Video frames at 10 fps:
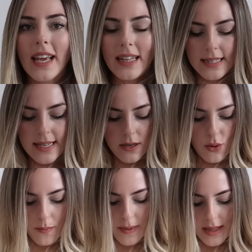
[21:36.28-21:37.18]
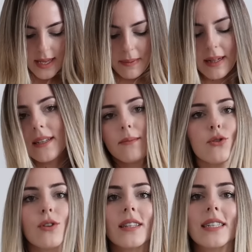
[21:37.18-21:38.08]
renkle de kombinleyebilirim.
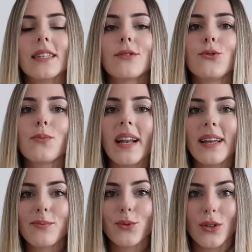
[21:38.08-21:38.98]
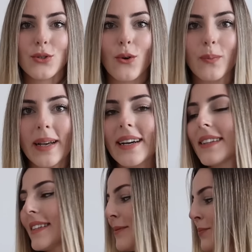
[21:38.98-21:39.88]
Şuraları da düğmeli. Bunu da çok
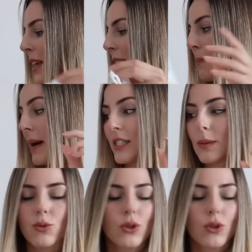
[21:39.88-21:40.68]
beğendim. Bence